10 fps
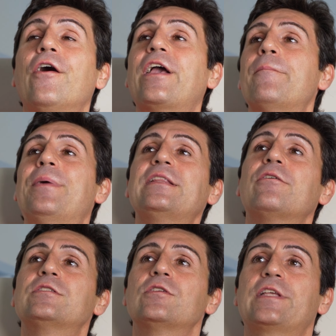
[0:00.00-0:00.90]
ok, a parte
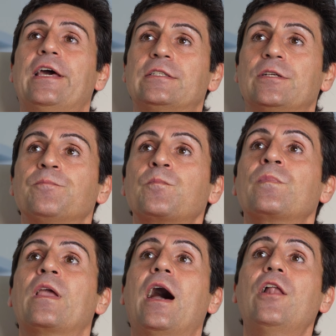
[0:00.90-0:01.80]
questo scherzo.
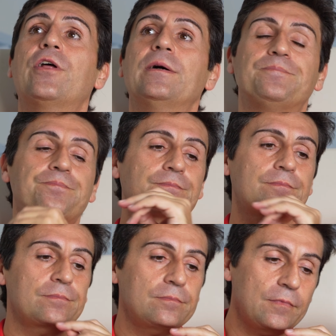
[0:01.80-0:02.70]
Allora,
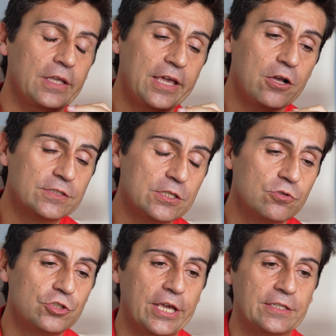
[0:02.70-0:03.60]
che cosa è
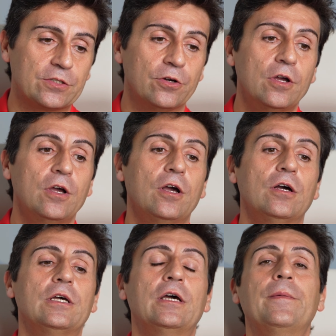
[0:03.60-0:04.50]
successo?
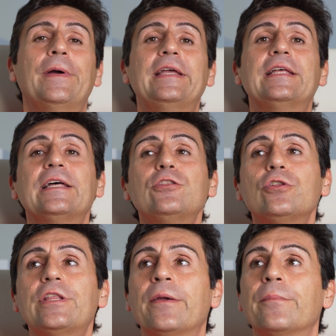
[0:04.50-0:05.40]
eh, è da
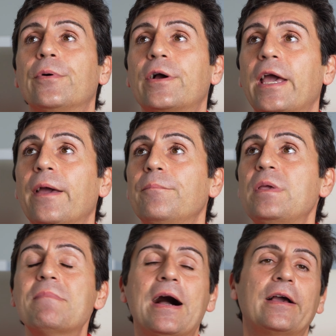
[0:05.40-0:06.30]
tanto tempo che
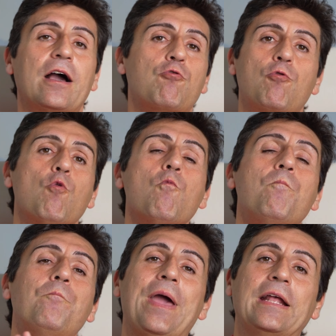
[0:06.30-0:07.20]
mi manca
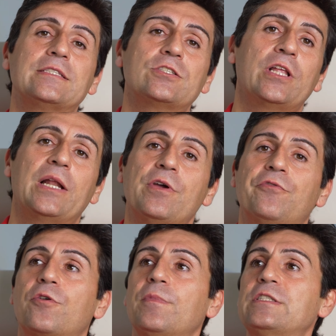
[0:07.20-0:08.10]
un pezzo nella mia
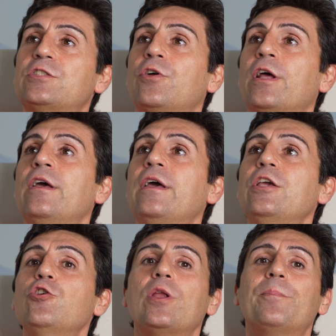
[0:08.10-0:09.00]
formazione.
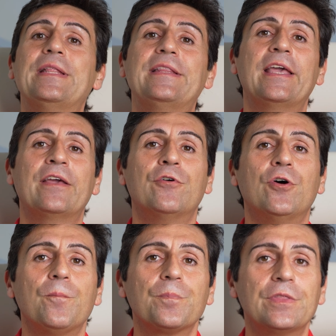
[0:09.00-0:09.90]
Io
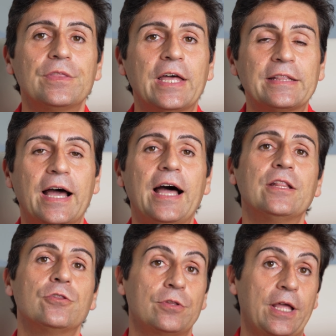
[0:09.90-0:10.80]
ripetevo da
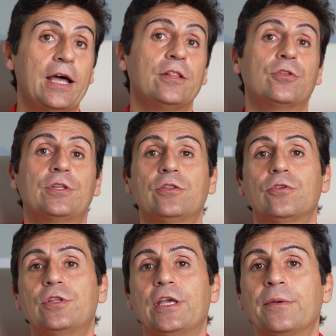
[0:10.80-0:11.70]
tanto, tanto,
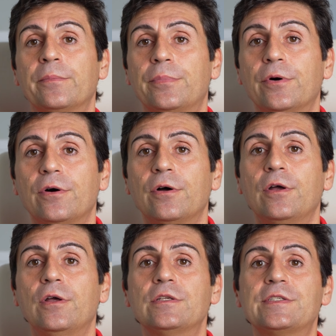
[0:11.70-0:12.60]
tanto tempo,
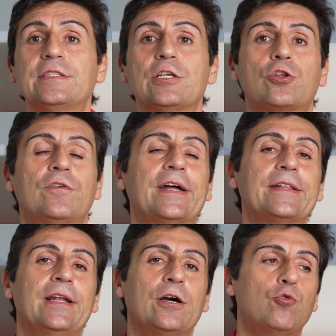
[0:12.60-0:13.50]
senza
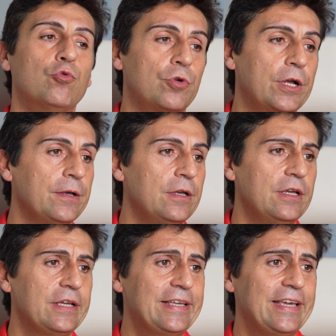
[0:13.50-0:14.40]
trovarne la cura,
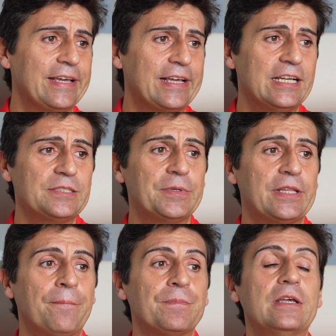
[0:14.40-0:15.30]
che,
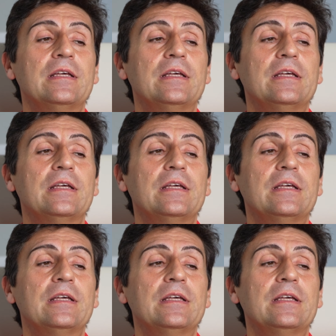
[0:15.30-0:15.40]
caspita,